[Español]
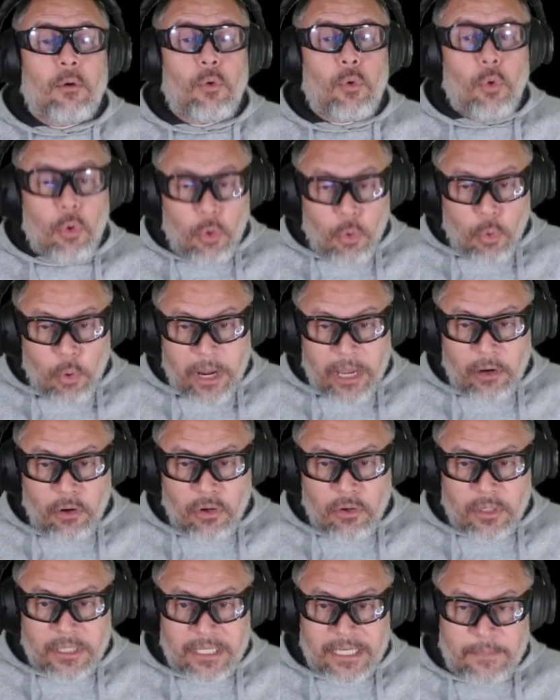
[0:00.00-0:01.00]
Un
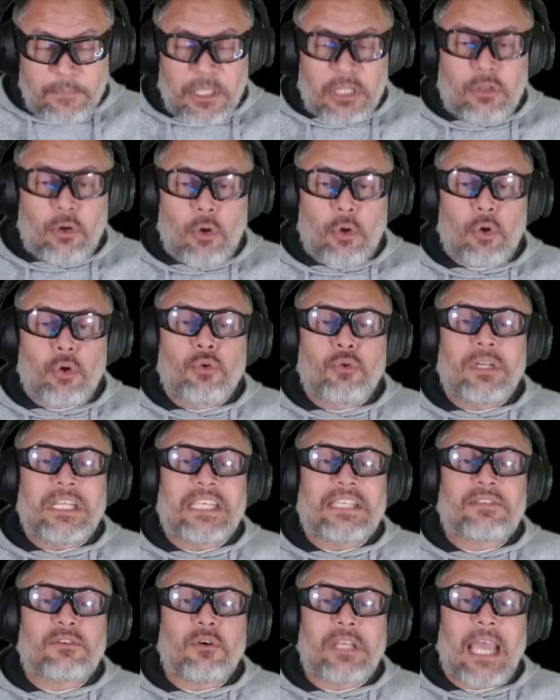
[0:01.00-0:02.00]
juego, repito, con una
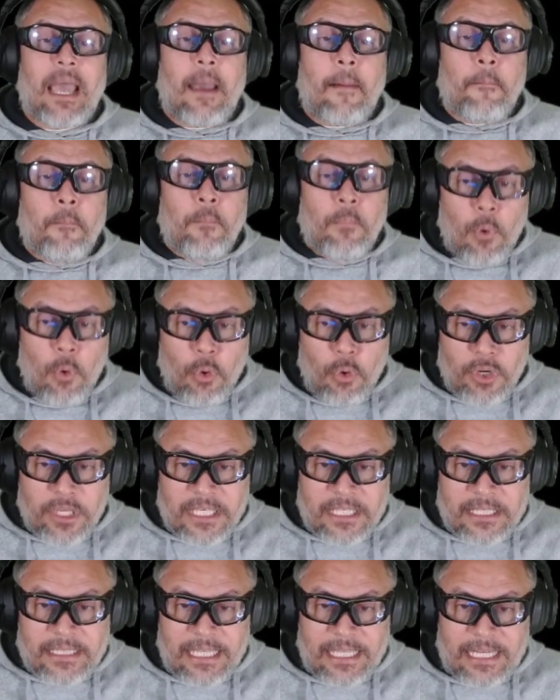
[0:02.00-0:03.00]
historia
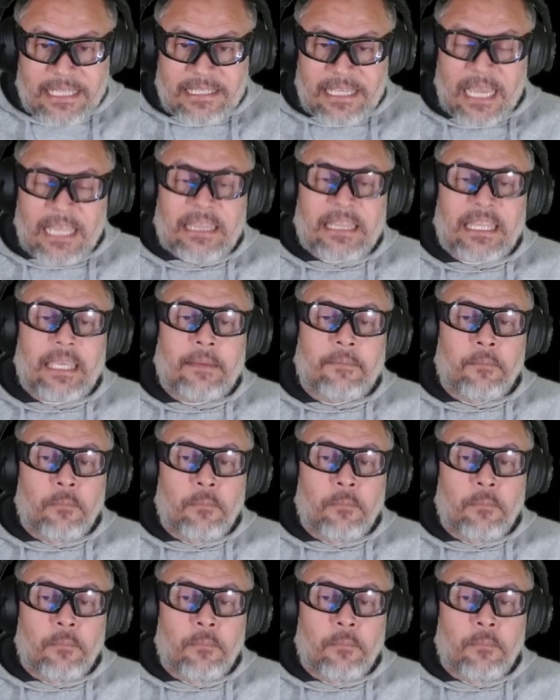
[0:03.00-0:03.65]
muy interesante,